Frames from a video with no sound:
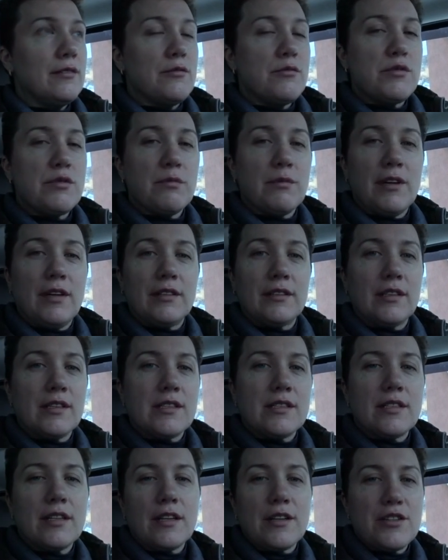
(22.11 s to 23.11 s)
Ну, в общем, как-то
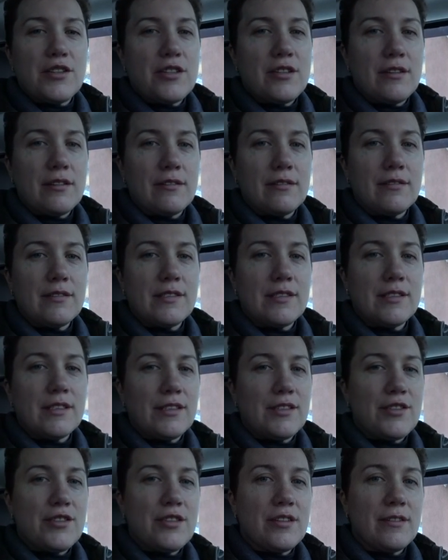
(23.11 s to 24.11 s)
страшно.
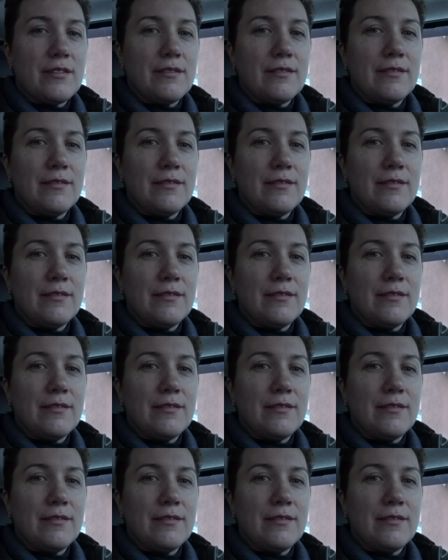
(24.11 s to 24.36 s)
Страшно.